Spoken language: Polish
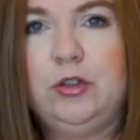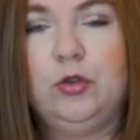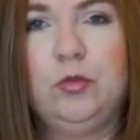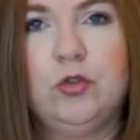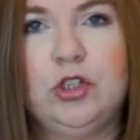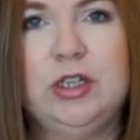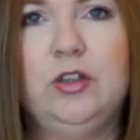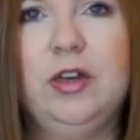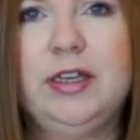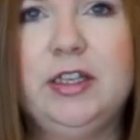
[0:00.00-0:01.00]
którą można
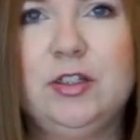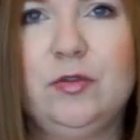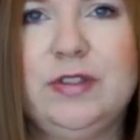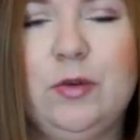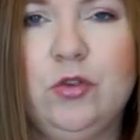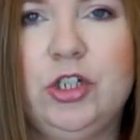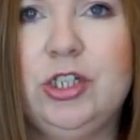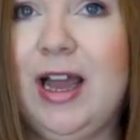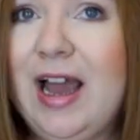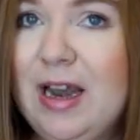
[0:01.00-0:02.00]
do leginsów
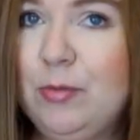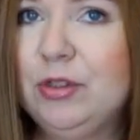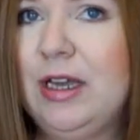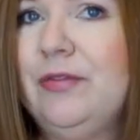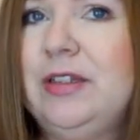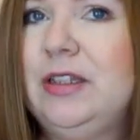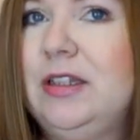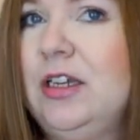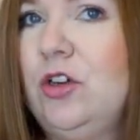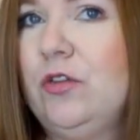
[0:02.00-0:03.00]
założyć albo nawet
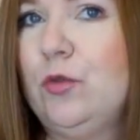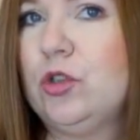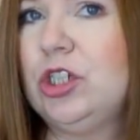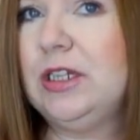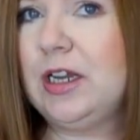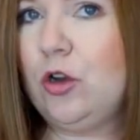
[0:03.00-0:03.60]
tylko i wyłącznie na